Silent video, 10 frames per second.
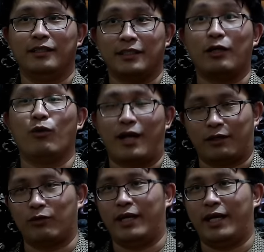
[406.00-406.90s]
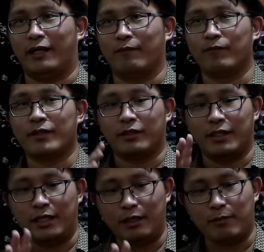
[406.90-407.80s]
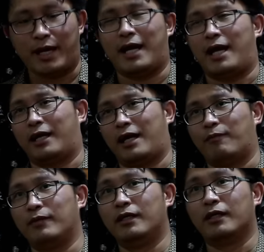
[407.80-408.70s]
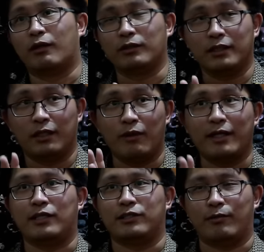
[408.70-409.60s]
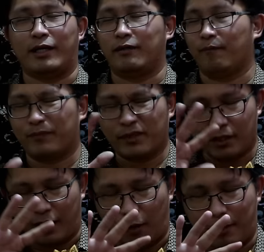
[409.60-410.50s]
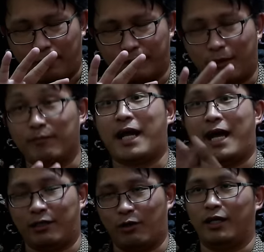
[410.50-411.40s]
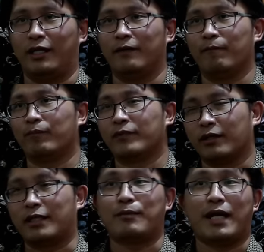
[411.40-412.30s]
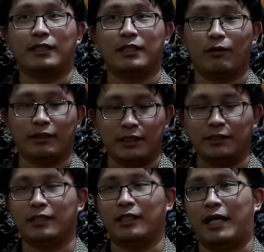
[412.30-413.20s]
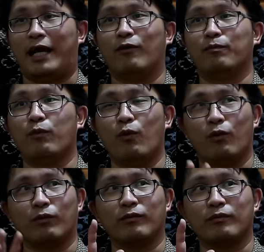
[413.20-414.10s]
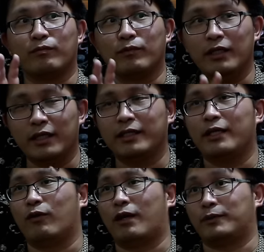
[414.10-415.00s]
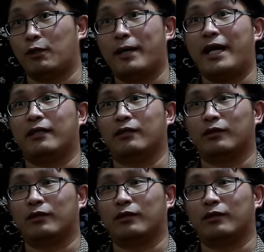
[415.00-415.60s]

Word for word: จะหลงรักตัวเองที่มาครับ เขาเชื่อว่าในสมัยเอาแบบตำนานก่อนเลย ตำนานเชื่อว่าจริง ๆ แล้วผูกเรื่องเกี่ยวกับเจ้าแม่